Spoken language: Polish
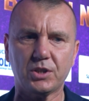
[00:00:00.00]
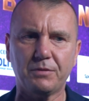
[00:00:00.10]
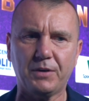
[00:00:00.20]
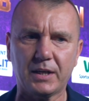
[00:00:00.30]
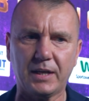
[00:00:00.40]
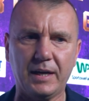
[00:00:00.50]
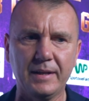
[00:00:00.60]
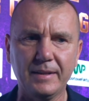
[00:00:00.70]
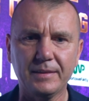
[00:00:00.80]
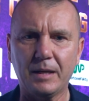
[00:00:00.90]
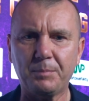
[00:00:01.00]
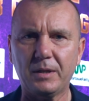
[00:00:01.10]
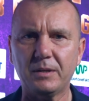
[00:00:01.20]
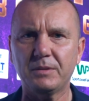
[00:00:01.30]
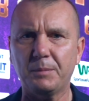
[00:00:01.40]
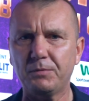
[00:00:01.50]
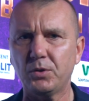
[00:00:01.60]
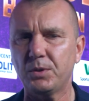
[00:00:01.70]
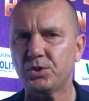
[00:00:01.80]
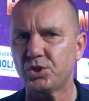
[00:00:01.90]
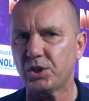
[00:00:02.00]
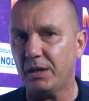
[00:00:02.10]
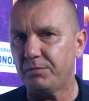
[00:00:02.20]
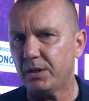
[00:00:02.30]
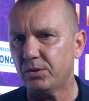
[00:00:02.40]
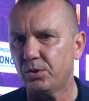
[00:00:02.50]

że ta walka na, na, pewno będzie ciekawa.